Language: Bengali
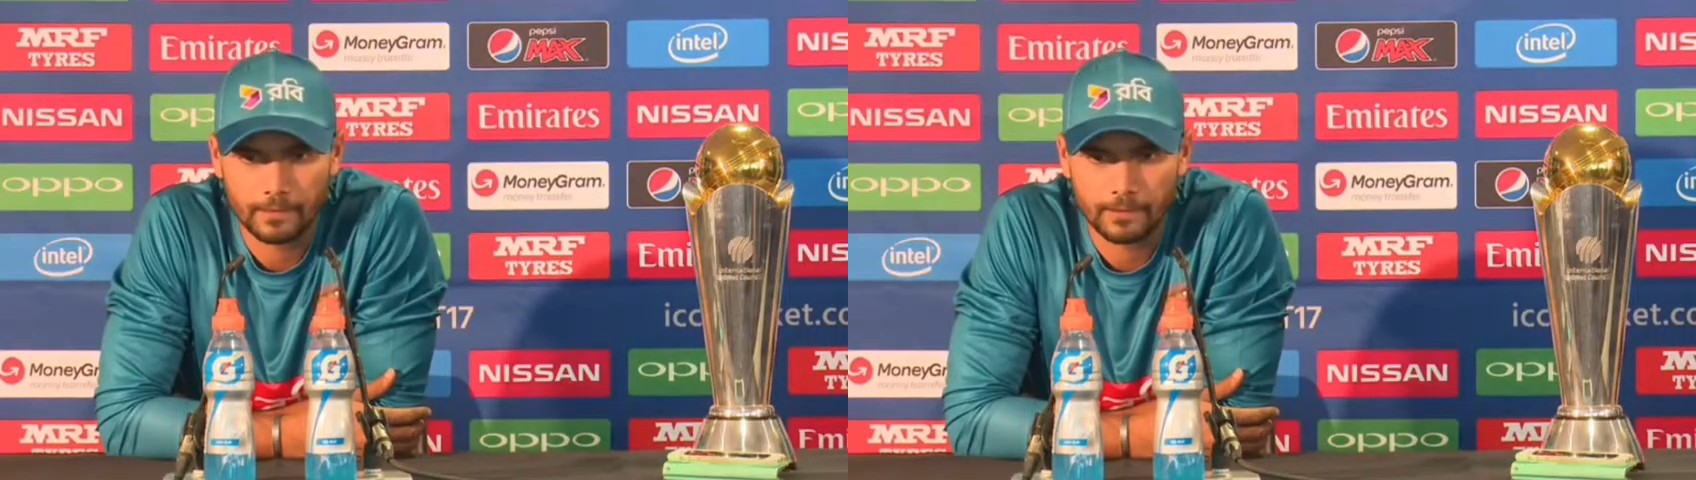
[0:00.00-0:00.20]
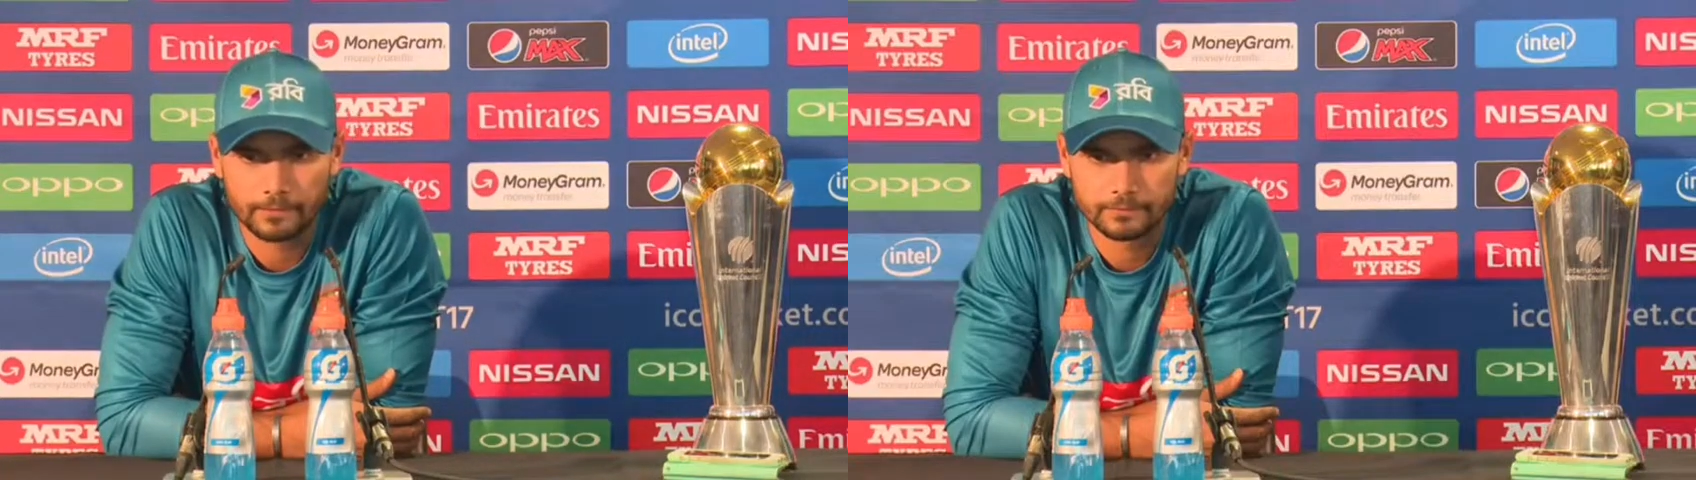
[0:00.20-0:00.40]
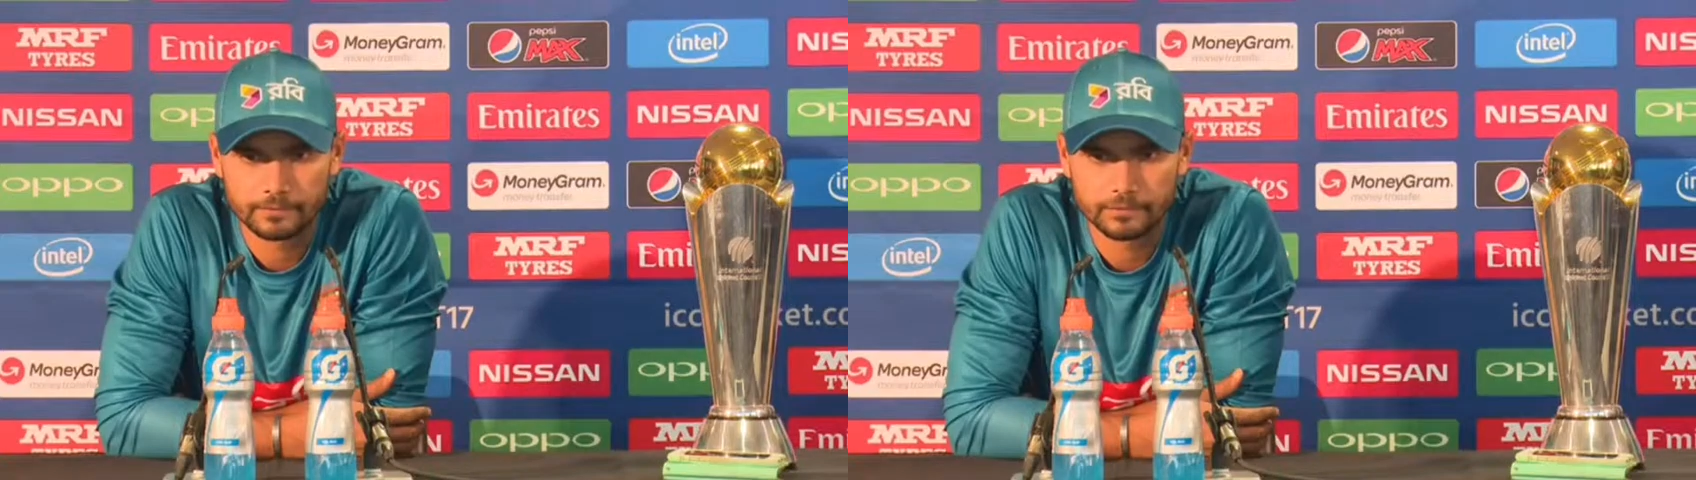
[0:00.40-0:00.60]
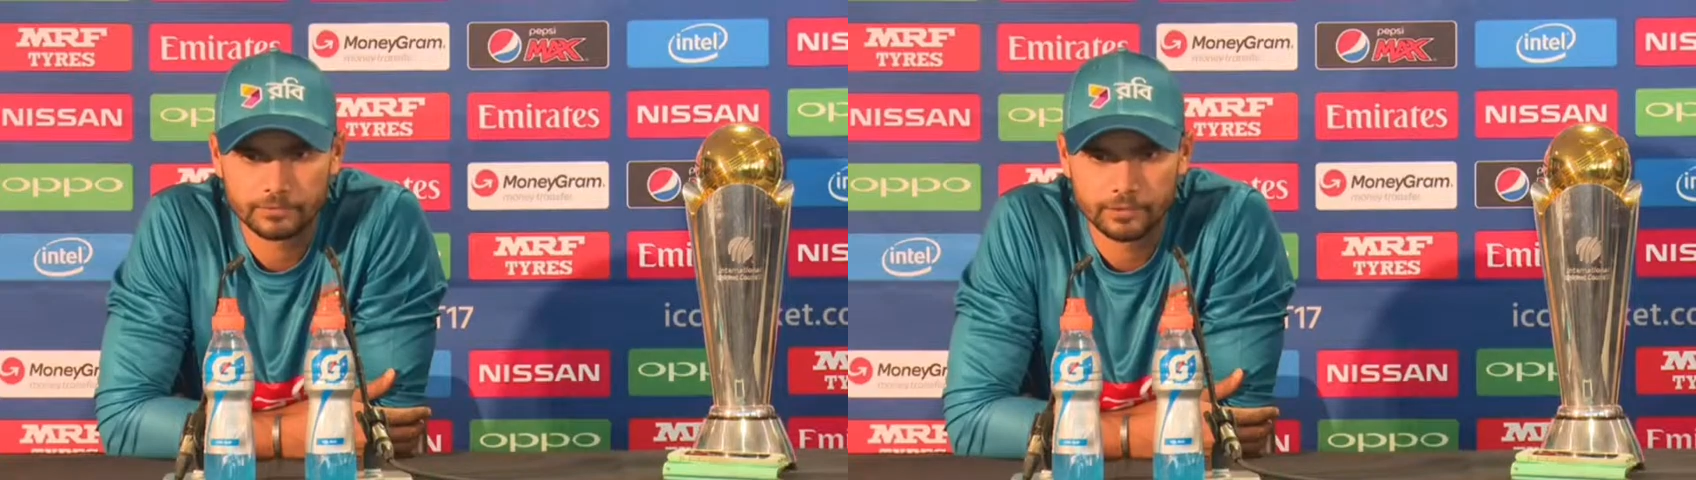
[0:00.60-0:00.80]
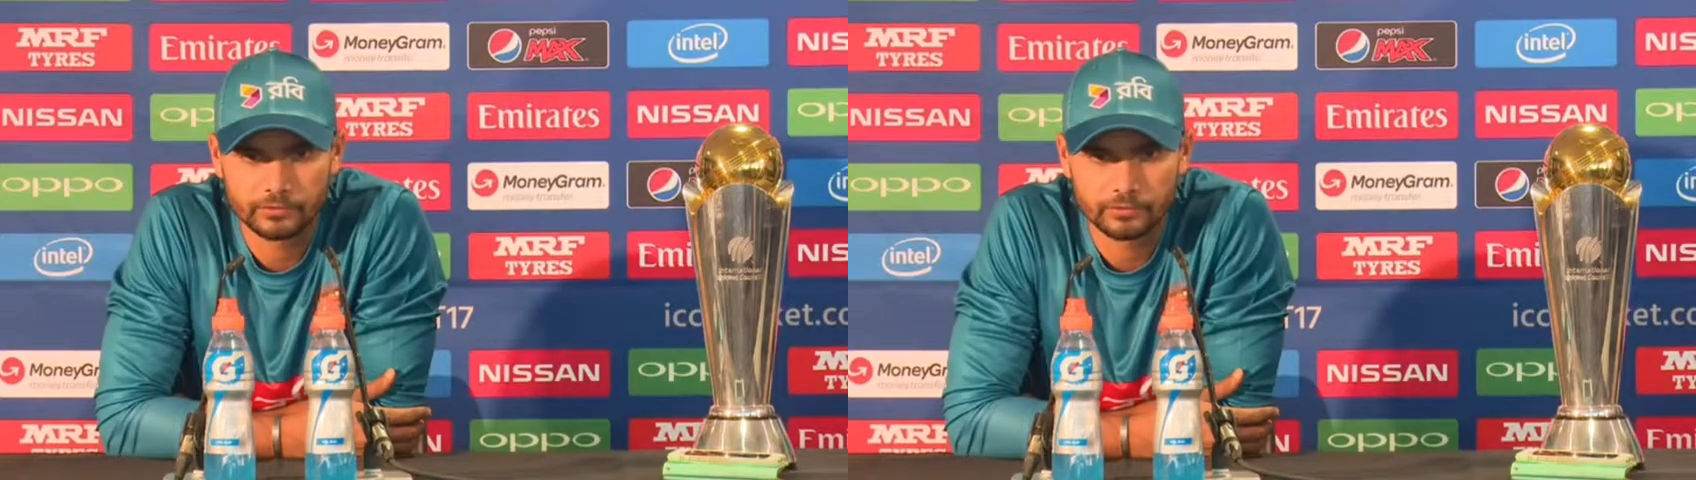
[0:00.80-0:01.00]
আর দেখবি
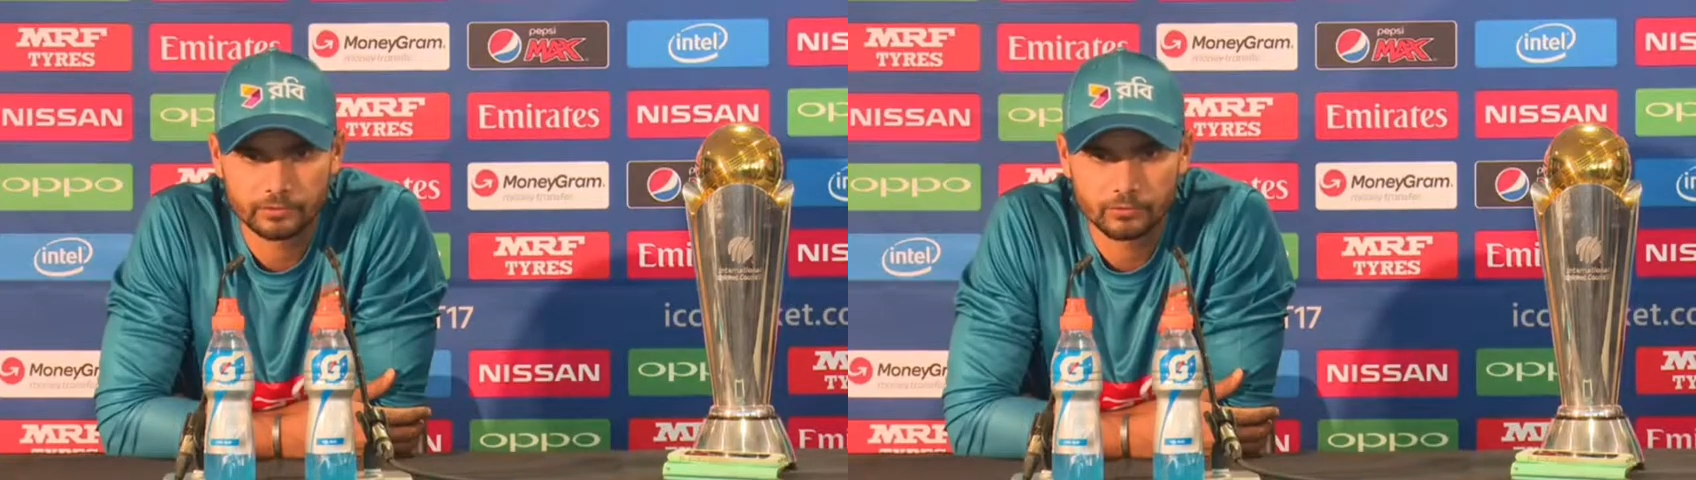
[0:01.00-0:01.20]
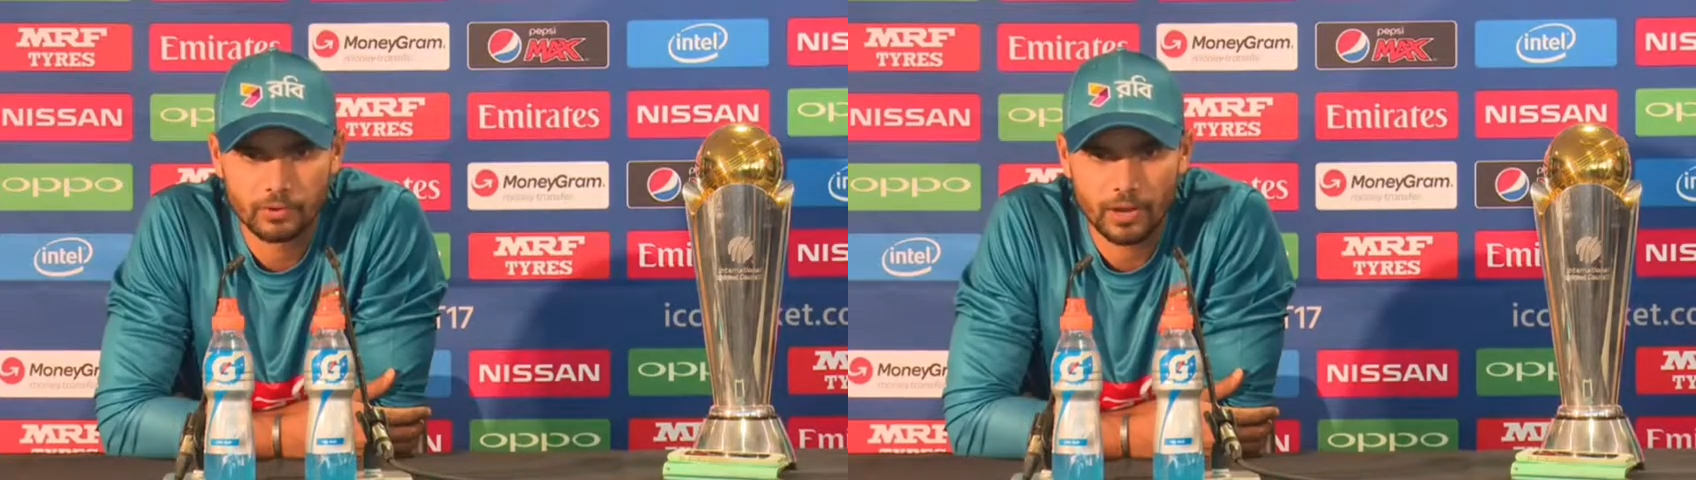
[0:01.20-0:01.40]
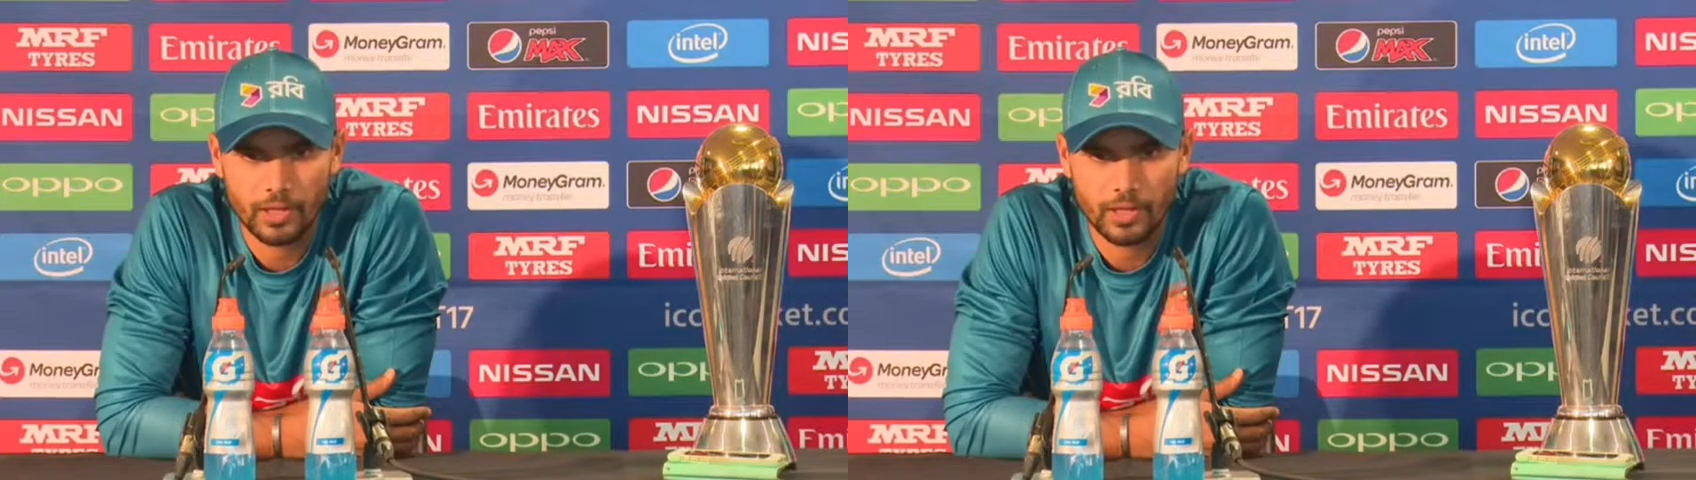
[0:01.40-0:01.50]
পরীক্ষার হলে আসছে